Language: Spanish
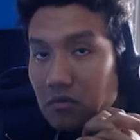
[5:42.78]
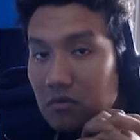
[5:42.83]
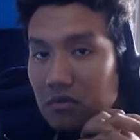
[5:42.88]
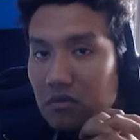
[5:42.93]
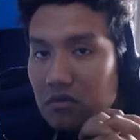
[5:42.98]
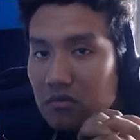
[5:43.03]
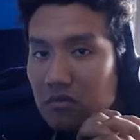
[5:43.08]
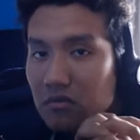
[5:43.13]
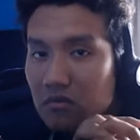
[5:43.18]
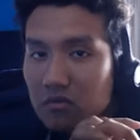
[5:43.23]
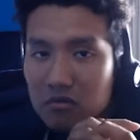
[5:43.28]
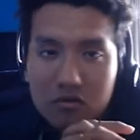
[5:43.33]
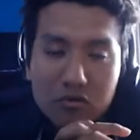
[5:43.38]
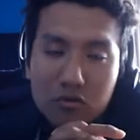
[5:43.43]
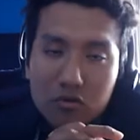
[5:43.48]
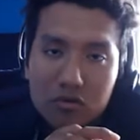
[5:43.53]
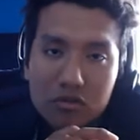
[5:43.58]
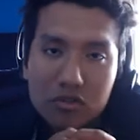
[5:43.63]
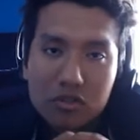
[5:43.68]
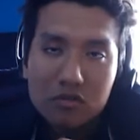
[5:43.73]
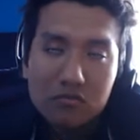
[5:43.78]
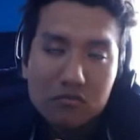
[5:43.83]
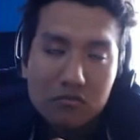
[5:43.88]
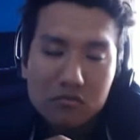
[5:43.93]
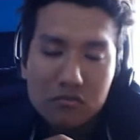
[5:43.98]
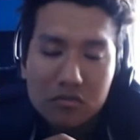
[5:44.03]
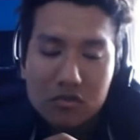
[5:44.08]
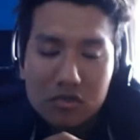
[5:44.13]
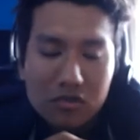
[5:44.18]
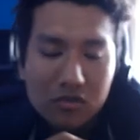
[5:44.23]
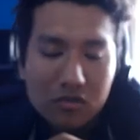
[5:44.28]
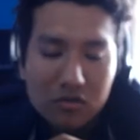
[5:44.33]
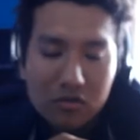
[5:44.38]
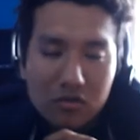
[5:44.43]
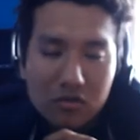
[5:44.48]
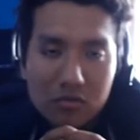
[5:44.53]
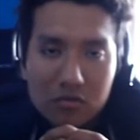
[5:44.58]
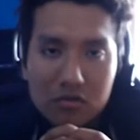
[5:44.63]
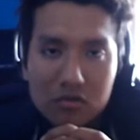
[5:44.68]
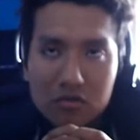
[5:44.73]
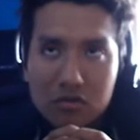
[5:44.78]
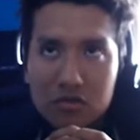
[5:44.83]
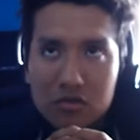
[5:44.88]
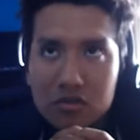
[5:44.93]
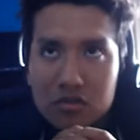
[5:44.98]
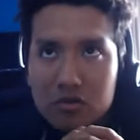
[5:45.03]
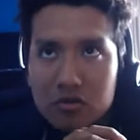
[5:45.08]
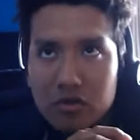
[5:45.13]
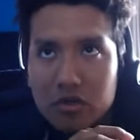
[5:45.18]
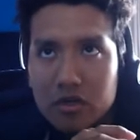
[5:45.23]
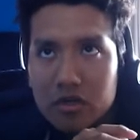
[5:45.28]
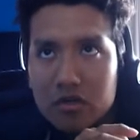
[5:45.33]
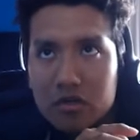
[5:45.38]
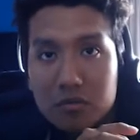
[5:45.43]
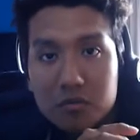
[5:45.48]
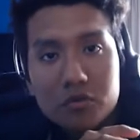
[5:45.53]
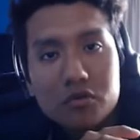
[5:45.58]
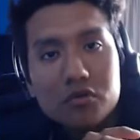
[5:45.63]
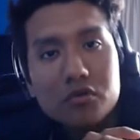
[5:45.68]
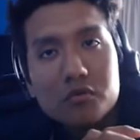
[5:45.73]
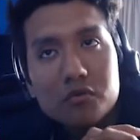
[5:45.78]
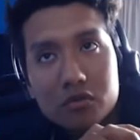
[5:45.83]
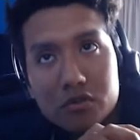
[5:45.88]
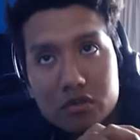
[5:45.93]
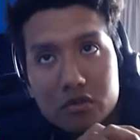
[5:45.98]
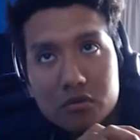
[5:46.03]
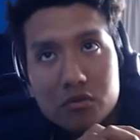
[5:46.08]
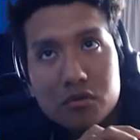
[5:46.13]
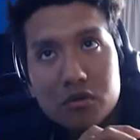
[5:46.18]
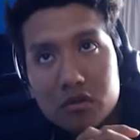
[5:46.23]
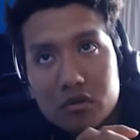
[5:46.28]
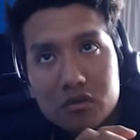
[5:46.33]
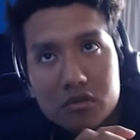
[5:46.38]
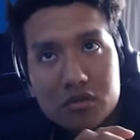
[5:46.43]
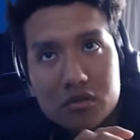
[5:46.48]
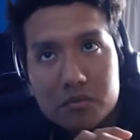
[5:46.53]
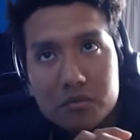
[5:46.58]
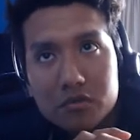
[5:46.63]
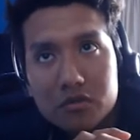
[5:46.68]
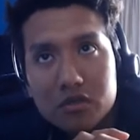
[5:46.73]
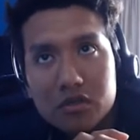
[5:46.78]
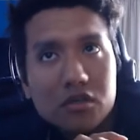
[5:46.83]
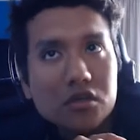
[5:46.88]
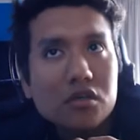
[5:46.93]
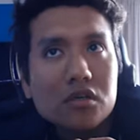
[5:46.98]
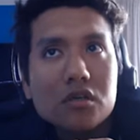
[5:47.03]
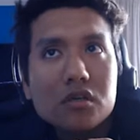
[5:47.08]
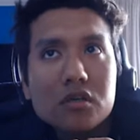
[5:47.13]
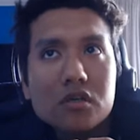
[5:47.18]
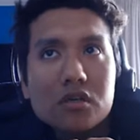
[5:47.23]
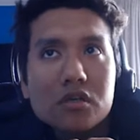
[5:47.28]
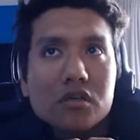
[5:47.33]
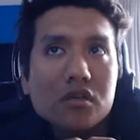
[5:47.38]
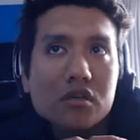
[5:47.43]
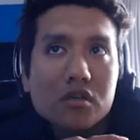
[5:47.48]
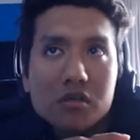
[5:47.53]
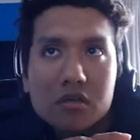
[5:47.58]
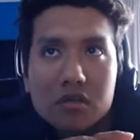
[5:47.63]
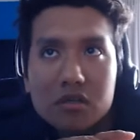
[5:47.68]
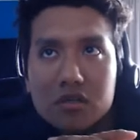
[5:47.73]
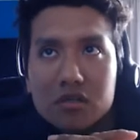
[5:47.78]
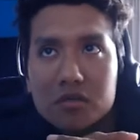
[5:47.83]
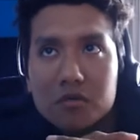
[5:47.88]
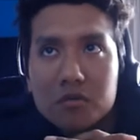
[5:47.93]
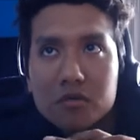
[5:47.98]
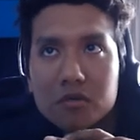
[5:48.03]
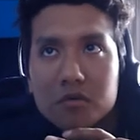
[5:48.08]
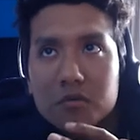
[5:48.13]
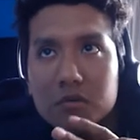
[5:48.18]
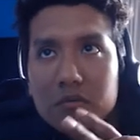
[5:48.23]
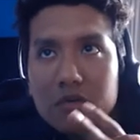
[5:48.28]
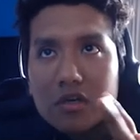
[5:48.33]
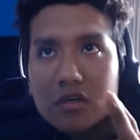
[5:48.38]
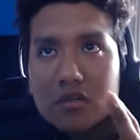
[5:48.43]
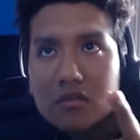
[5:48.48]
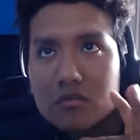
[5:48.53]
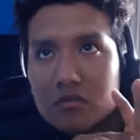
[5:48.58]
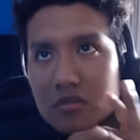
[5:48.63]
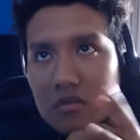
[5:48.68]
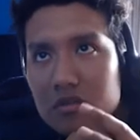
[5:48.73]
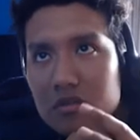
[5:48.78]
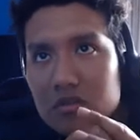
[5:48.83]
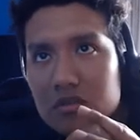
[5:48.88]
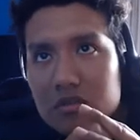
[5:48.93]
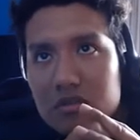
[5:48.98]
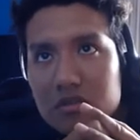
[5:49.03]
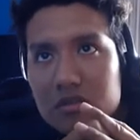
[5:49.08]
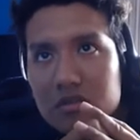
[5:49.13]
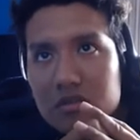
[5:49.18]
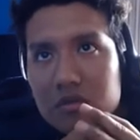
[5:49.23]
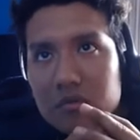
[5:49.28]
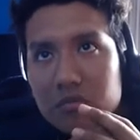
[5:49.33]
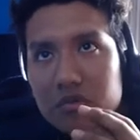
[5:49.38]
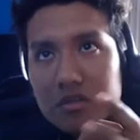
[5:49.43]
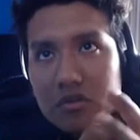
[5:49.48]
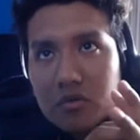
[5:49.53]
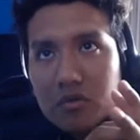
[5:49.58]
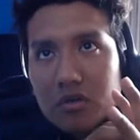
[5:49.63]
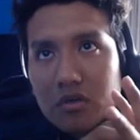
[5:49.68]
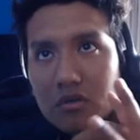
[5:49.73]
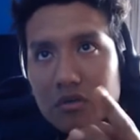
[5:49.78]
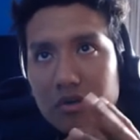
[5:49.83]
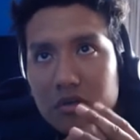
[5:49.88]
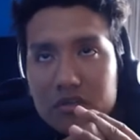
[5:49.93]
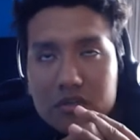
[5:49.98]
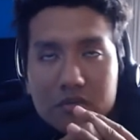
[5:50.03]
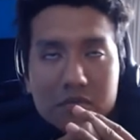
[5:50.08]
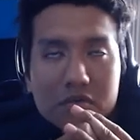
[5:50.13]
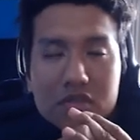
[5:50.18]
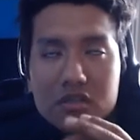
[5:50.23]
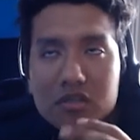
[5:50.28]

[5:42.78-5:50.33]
No lo juzguen, es solo el modo de la historia, el modo multijugador se pone se pone mamado y empieza a jugar correctamente.